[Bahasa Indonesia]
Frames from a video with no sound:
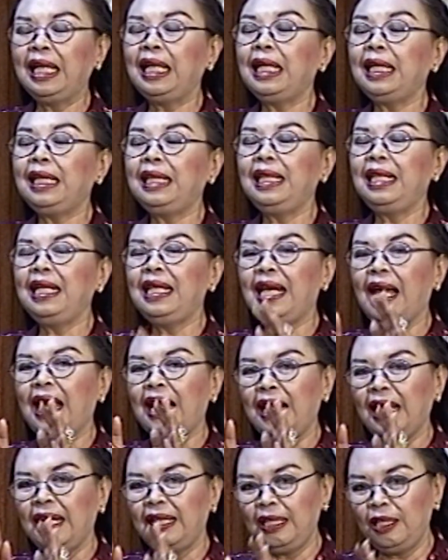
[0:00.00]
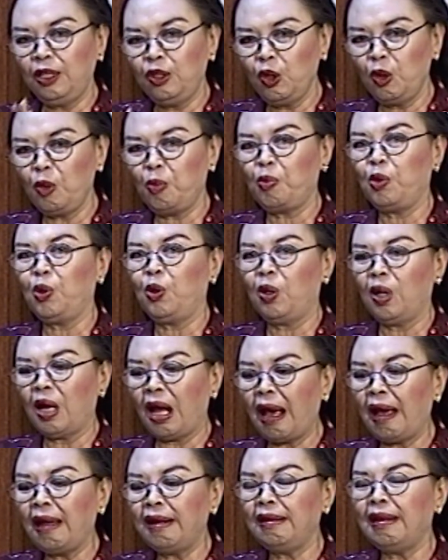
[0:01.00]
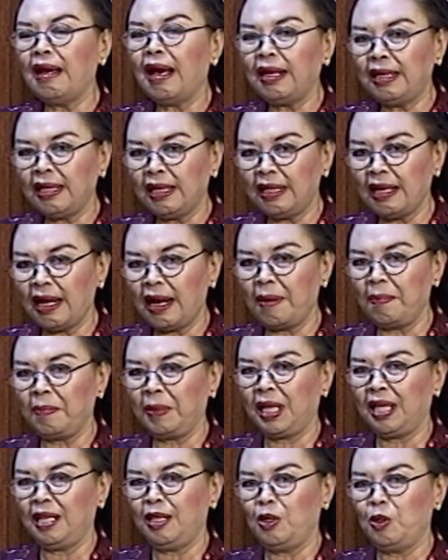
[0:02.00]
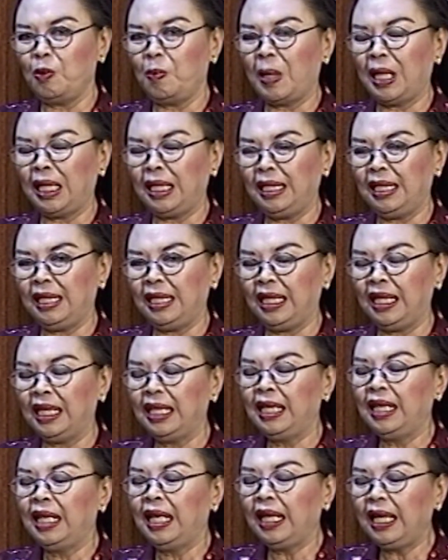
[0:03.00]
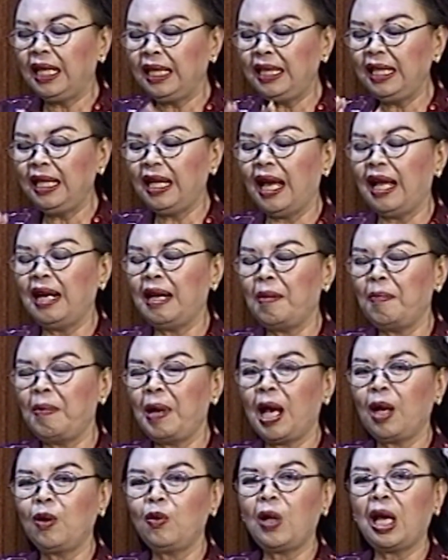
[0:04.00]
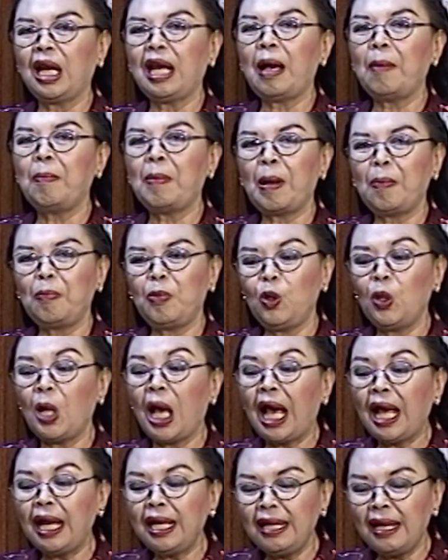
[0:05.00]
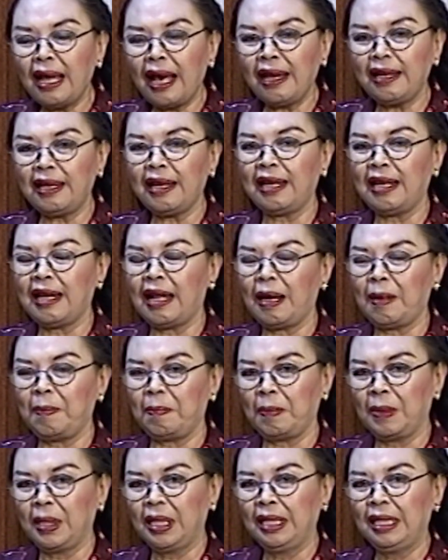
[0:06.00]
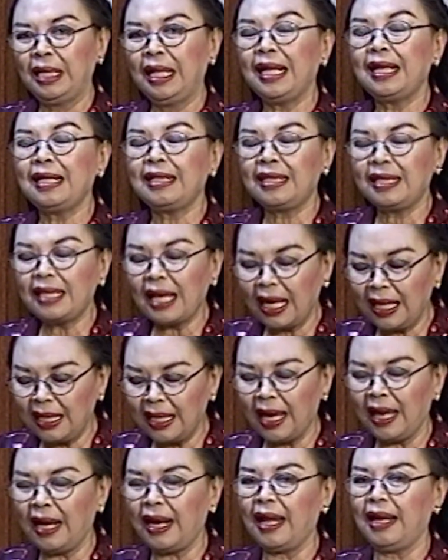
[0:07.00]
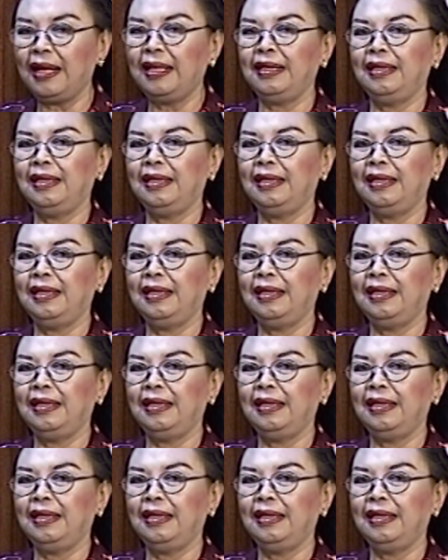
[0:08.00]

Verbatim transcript: Ketika Anda tidur pun Anda ada dalam kehidupan ini. Ketika Anda melakukan apapun, Anda ada dalam kesadaran